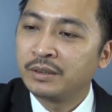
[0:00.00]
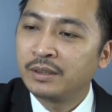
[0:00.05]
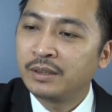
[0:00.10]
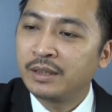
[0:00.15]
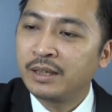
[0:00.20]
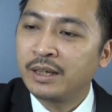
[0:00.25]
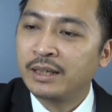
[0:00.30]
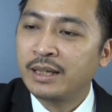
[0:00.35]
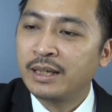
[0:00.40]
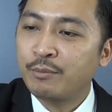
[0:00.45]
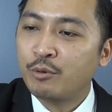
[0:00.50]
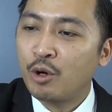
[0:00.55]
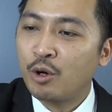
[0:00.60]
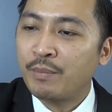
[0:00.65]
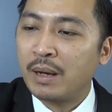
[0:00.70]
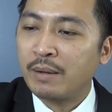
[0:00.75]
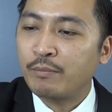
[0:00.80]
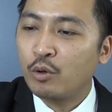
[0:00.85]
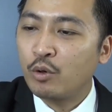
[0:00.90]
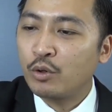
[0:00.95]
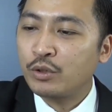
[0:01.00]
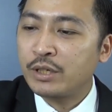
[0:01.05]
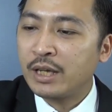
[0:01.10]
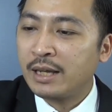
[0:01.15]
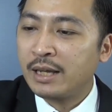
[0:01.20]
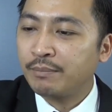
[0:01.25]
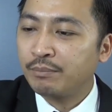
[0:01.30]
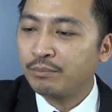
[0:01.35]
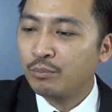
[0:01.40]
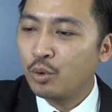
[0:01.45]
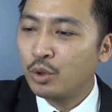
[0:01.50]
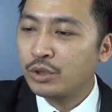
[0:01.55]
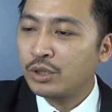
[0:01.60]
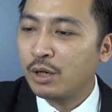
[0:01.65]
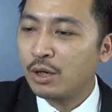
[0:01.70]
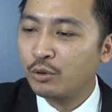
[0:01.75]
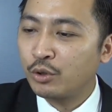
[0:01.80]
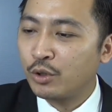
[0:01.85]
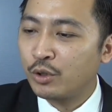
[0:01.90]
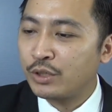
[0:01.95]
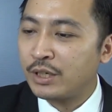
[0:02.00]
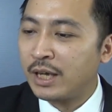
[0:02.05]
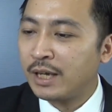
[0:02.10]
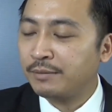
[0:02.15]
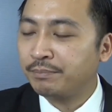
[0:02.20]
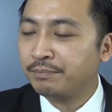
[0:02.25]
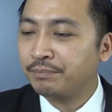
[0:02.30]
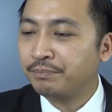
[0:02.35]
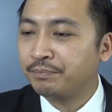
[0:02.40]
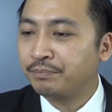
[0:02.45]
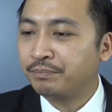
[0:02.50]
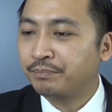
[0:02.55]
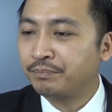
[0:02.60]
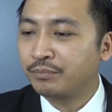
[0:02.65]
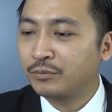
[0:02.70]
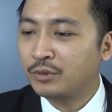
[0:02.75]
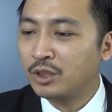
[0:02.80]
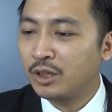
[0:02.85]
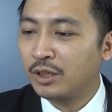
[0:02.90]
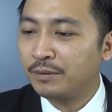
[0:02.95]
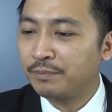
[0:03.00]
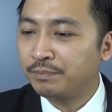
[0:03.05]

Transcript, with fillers: anh em comment vào ô chat mua sâu cho nó chắc rồi